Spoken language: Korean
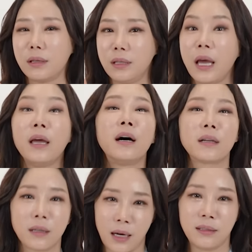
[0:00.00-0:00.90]

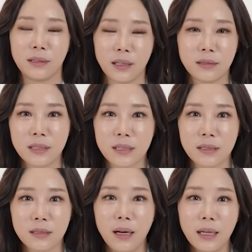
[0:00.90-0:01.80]
예약이 가능한지
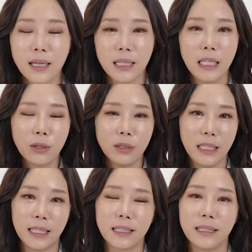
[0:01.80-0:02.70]
그러니까 이런
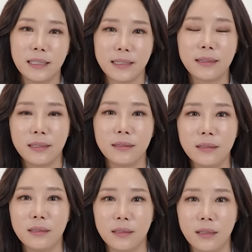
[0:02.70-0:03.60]
이야기의
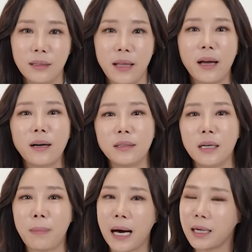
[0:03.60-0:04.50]
세팅을 내가
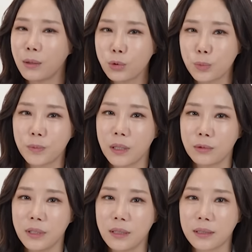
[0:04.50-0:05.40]
그냥 말하고
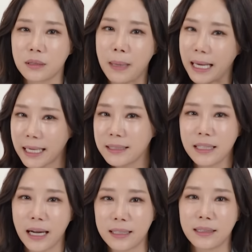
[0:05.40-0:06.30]
싶다고 생각해서 말하는
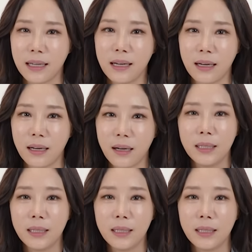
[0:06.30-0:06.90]
게 아니라